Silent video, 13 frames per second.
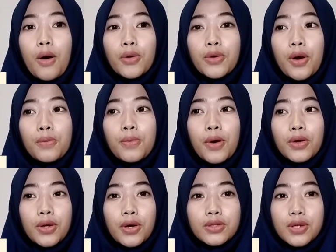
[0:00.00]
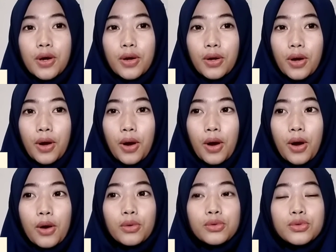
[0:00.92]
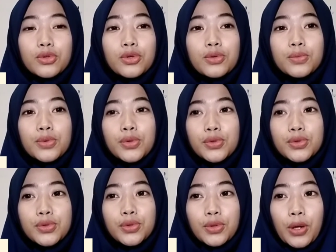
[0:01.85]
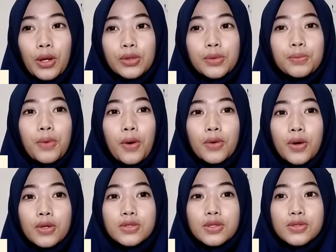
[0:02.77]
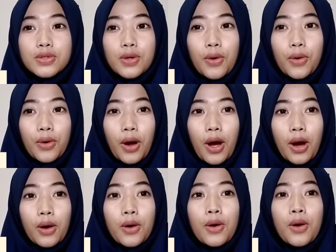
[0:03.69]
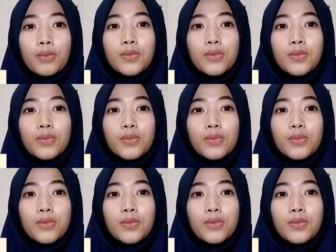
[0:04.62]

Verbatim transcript: Ada banyak cara untuk menunjukkan kepada seseorang